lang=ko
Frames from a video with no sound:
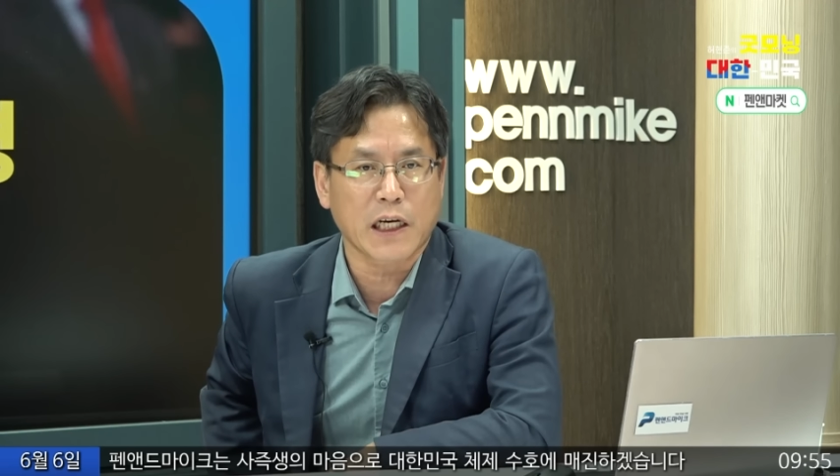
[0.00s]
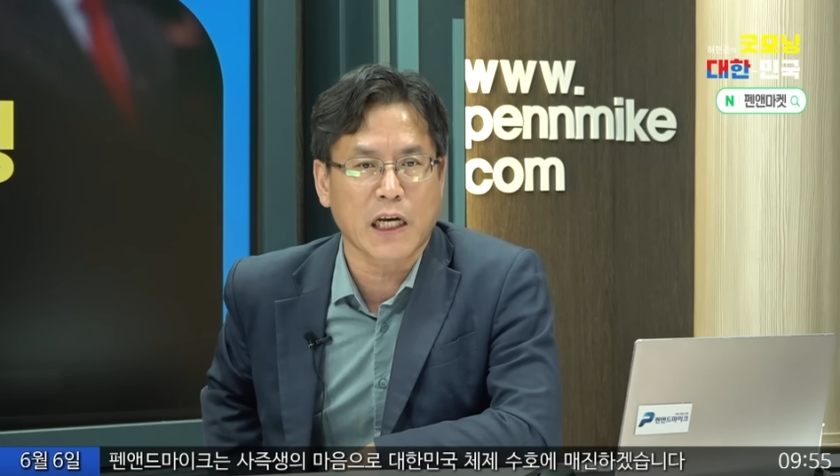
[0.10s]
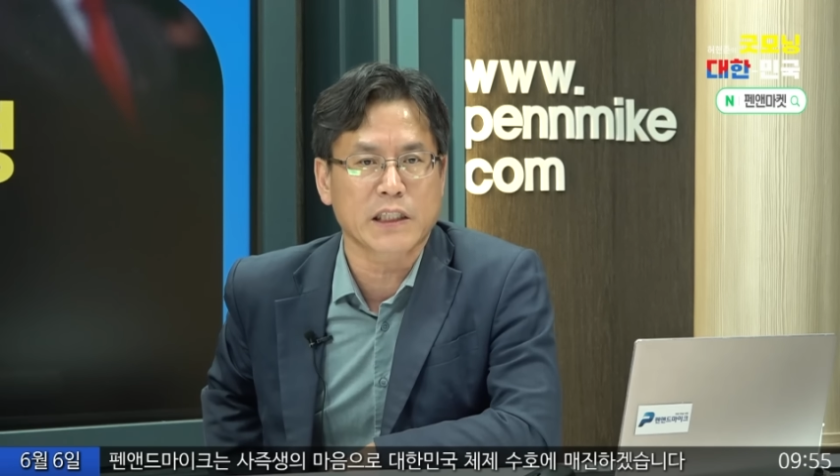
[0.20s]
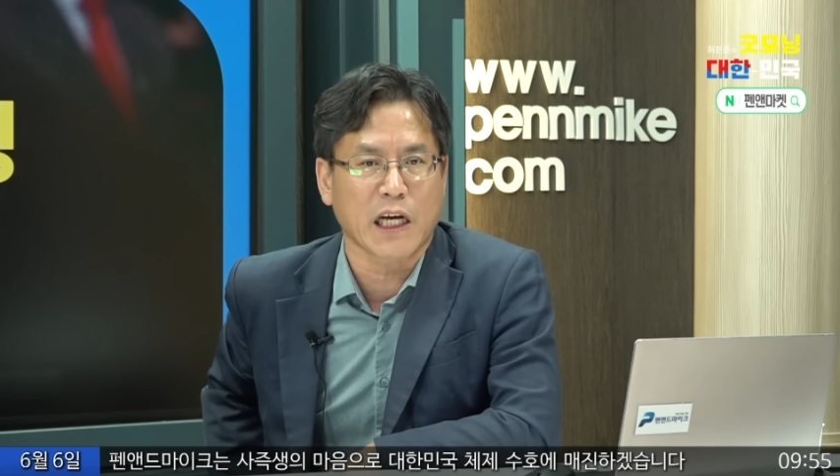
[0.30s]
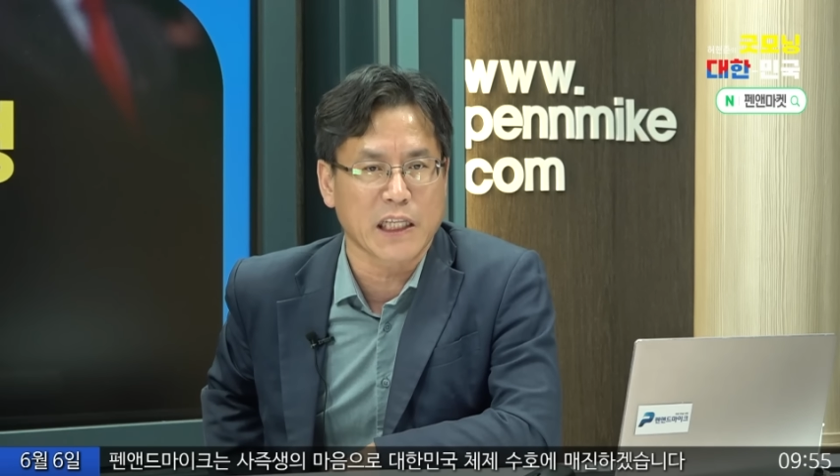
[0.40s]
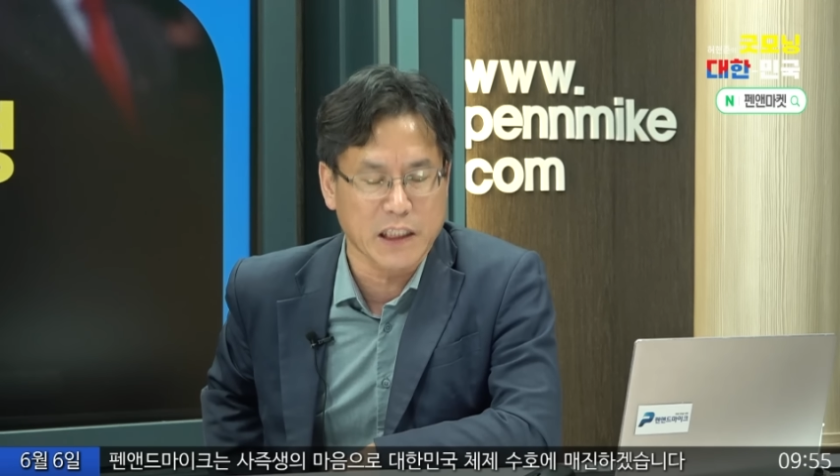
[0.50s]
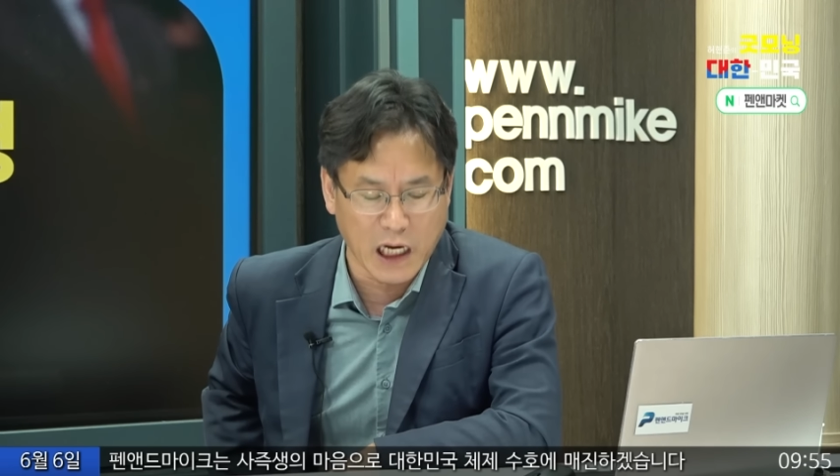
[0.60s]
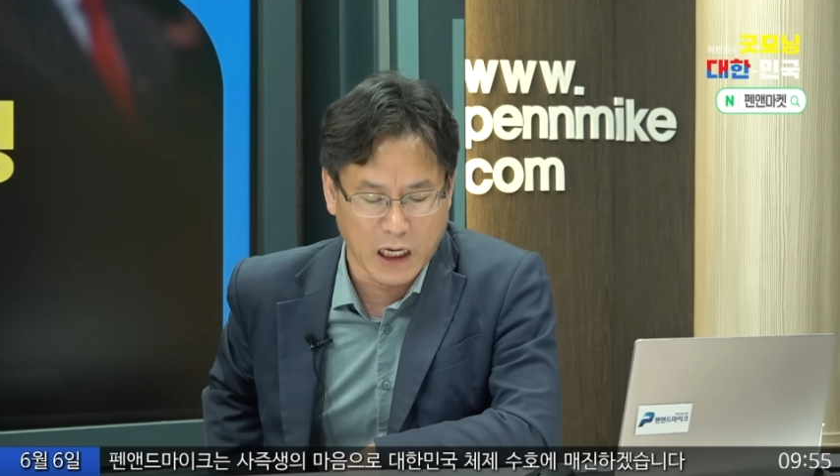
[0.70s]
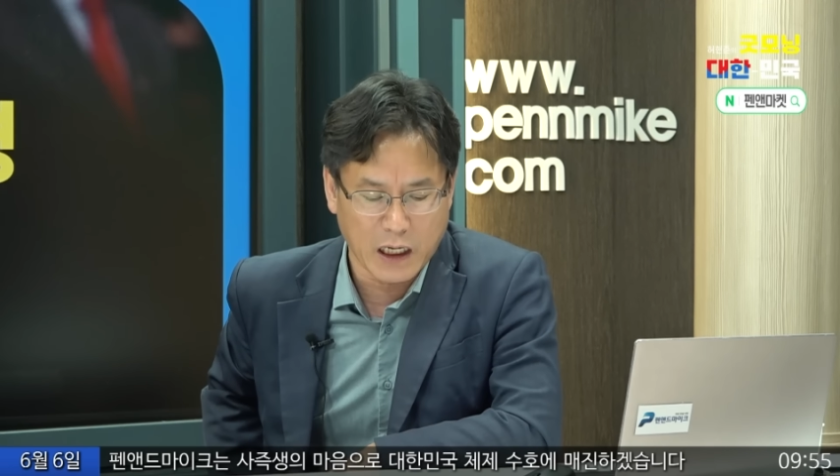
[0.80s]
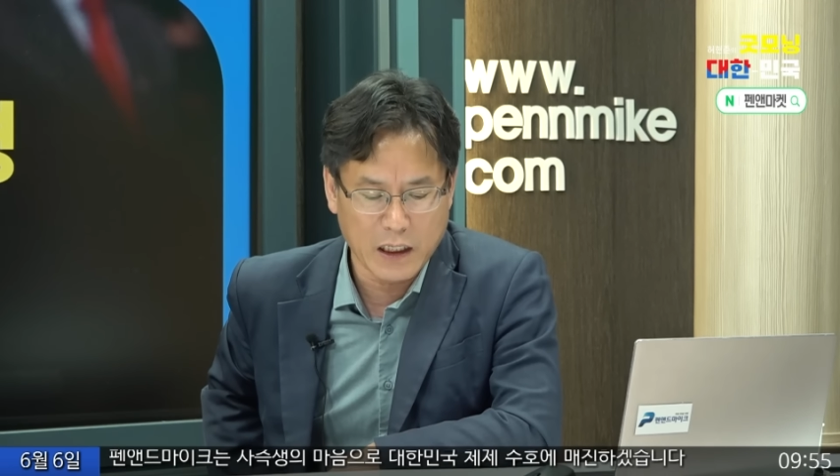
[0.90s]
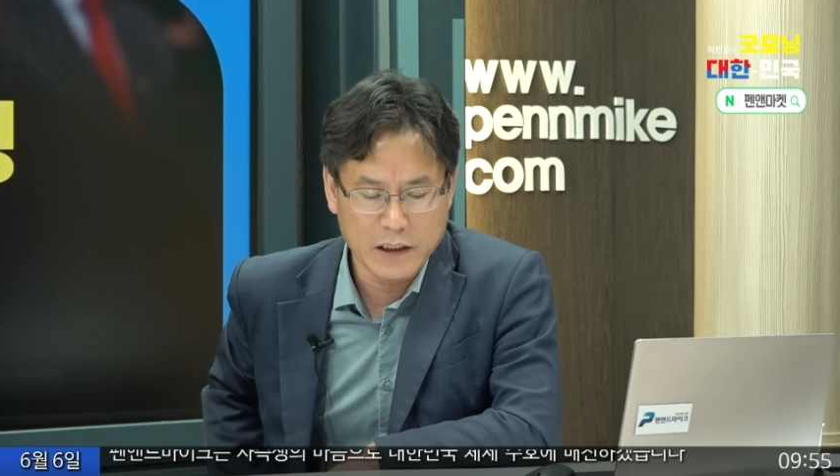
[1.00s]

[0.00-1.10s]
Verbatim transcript: 카드가 있다.